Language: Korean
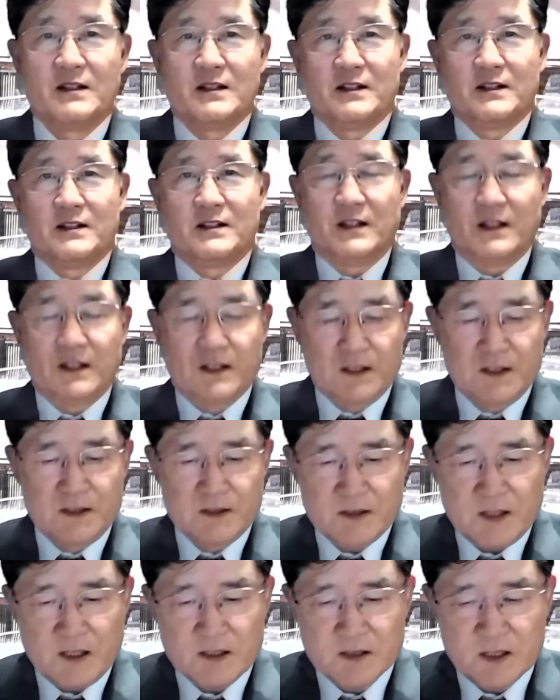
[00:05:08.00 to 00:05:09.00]
예, 이
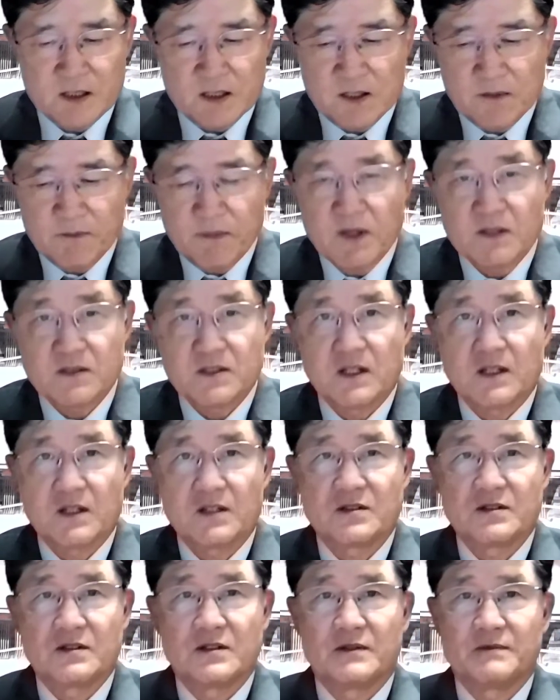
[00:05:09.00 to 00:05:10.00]
사사기
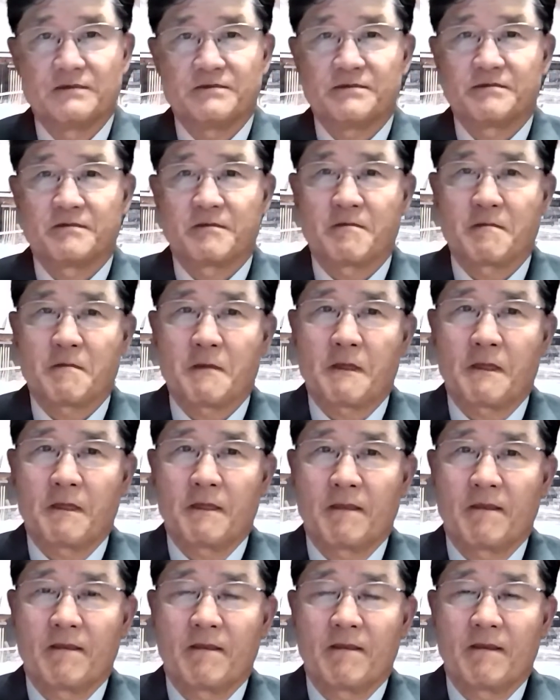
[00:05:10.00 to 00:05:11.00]
8장에서는
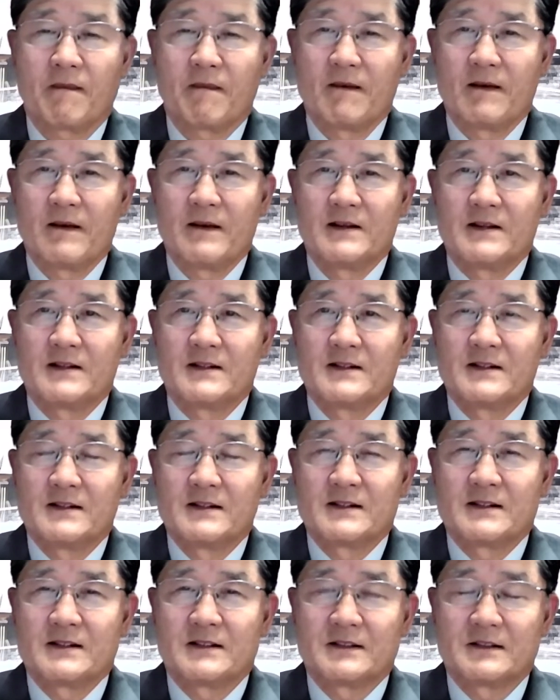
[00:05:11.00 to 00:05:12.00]
음,
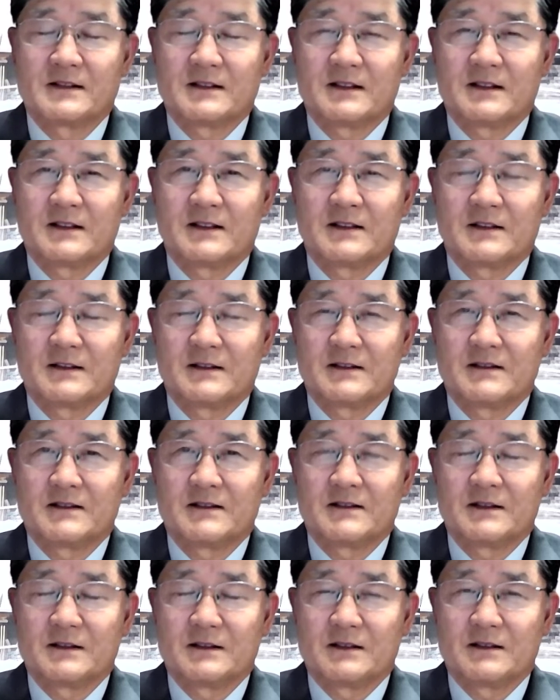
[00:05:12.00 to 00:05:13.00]
이
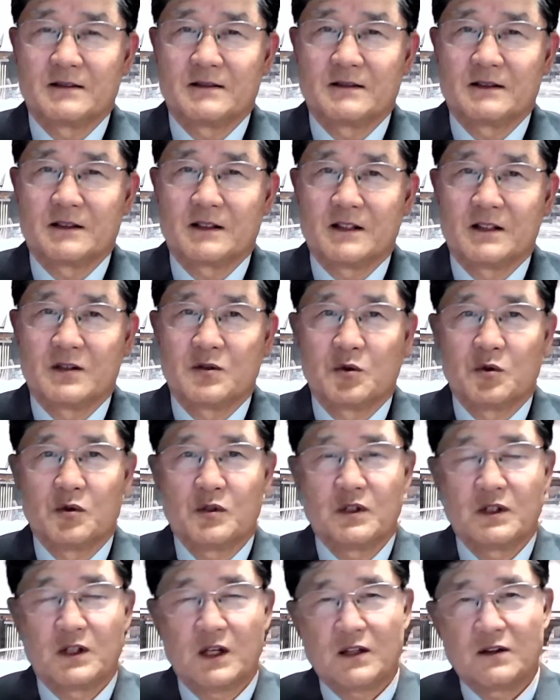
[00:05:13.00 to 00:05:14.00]

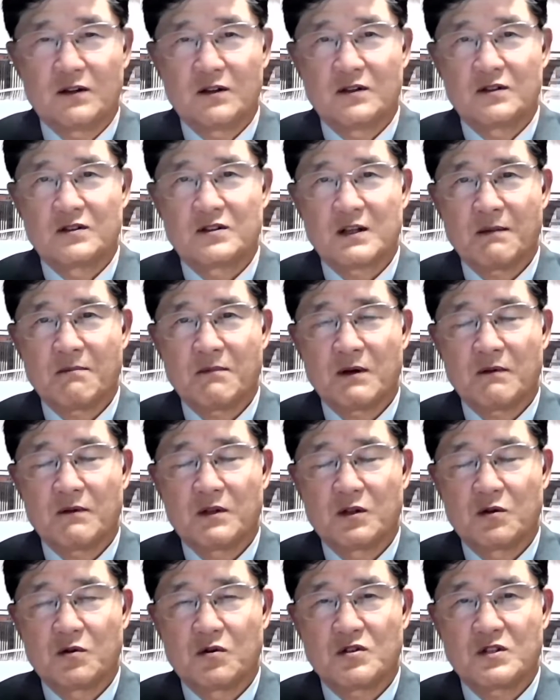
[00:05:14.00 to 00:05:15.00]
기도원이 했던 300,
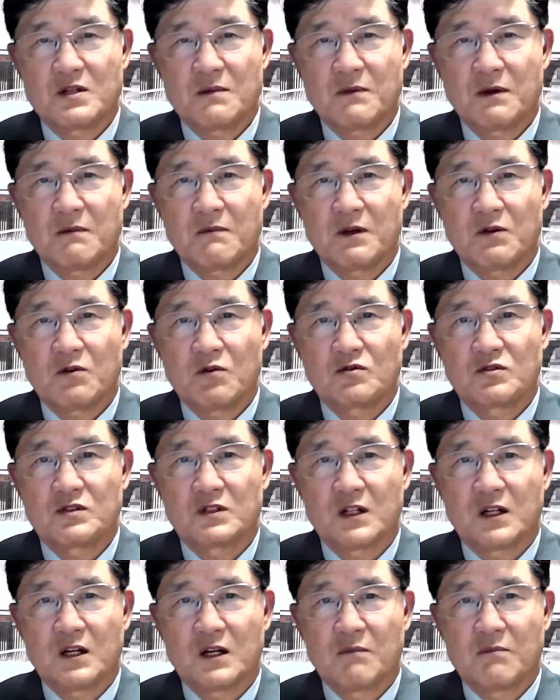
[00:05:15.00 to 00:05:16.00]
기도 3 0 0명
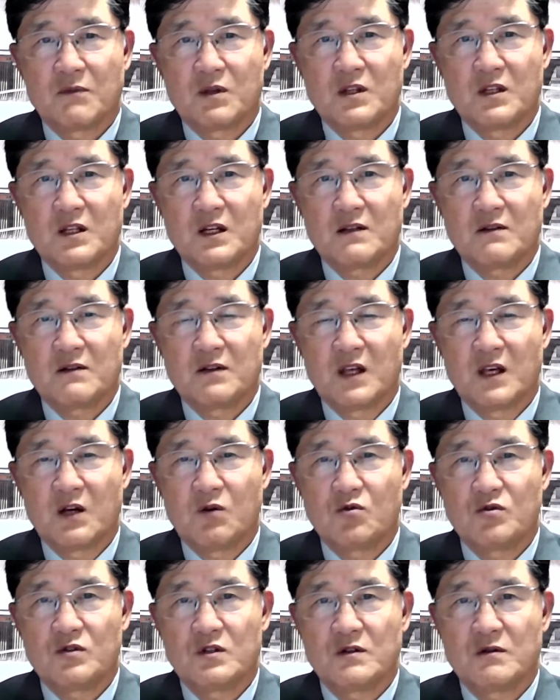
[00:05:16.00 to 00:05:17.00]
맹공수가 미디안
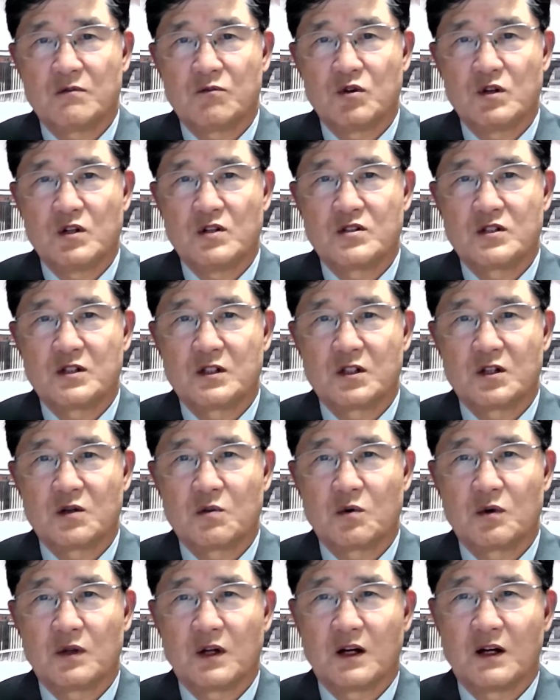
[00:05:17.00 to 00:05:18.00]
대군을 물리친
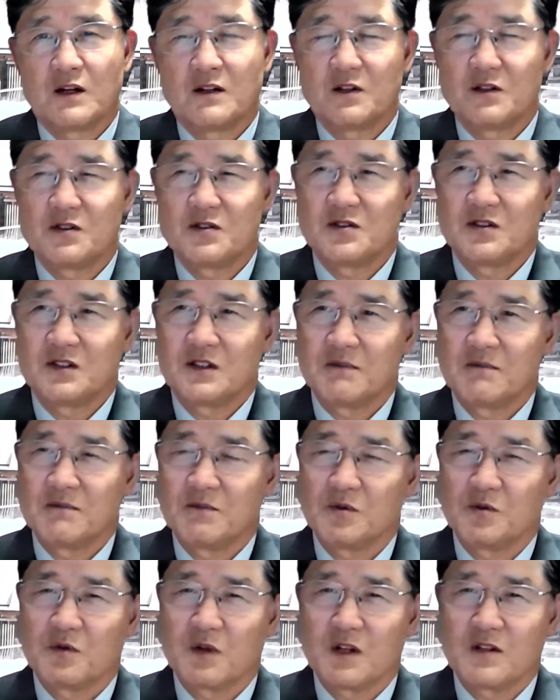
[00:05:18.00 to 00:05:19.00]
것보다 어떤
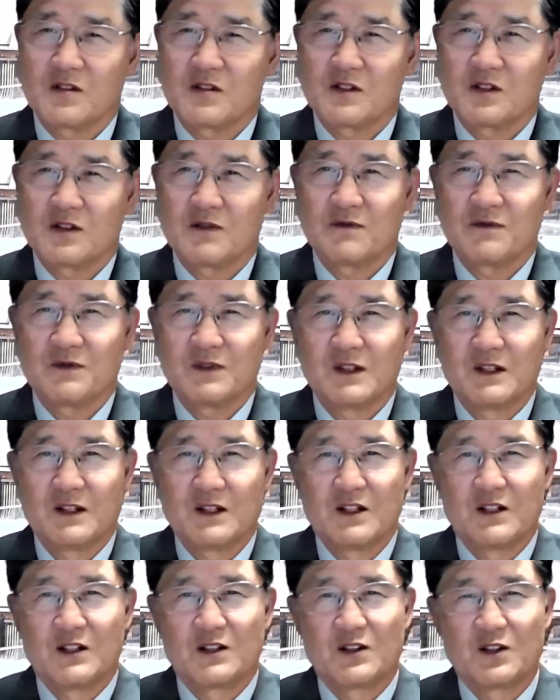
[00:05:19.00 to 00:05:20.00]
부분에서는
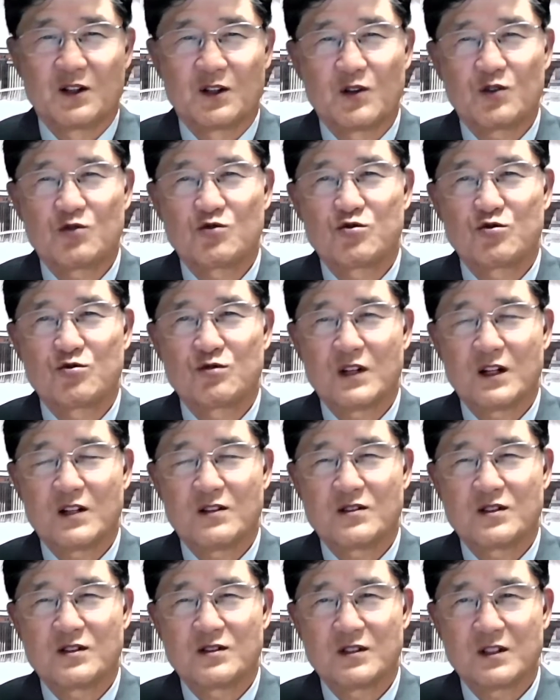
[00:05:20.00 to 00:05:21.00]
더 중요한
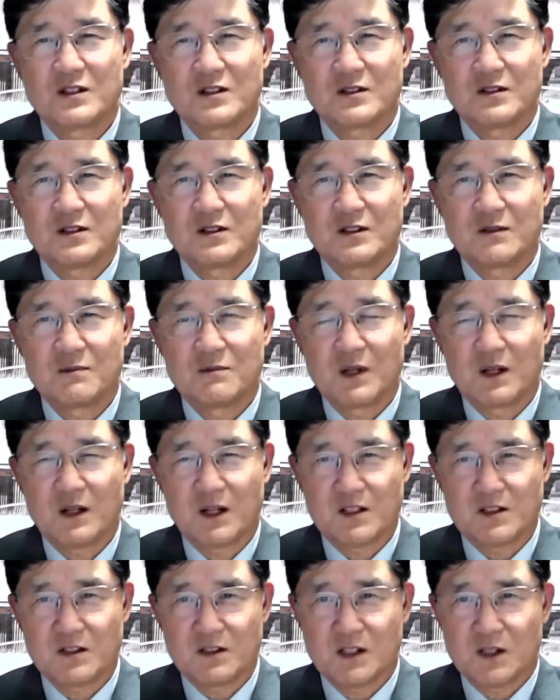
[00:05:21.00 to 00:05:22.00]
전쟁을 몇
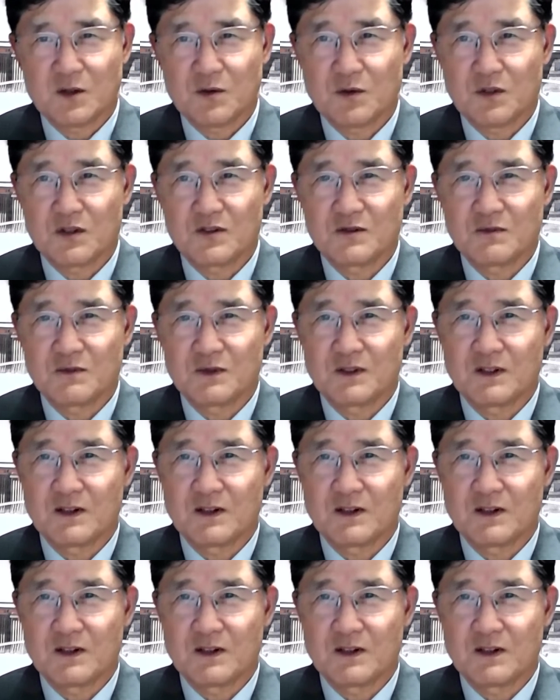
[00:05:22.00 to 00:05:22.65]
가지 다루고 있습니다.